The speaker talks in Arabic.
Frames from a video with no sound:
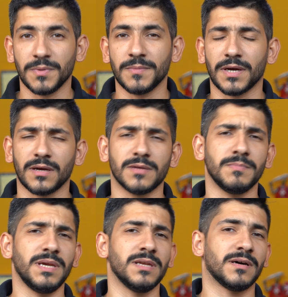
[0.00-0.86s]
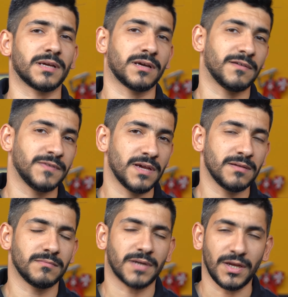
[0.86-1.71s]
بمكان باناره
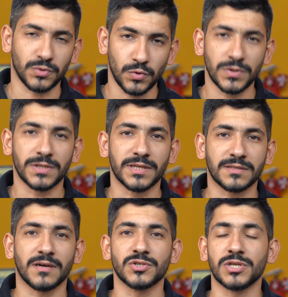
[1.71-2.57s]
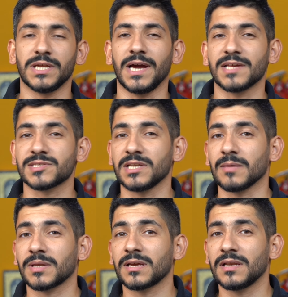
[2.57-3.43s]
كافيه راح تكون النتائج اللي
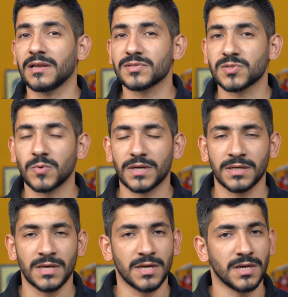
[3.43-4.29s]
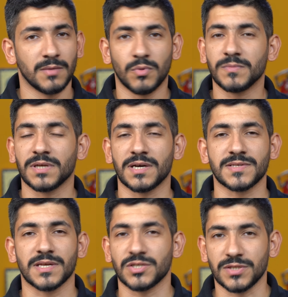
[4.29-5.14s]
احصلها من خلال الصور
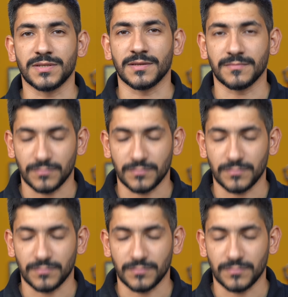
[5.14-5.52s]
ممتازه جدا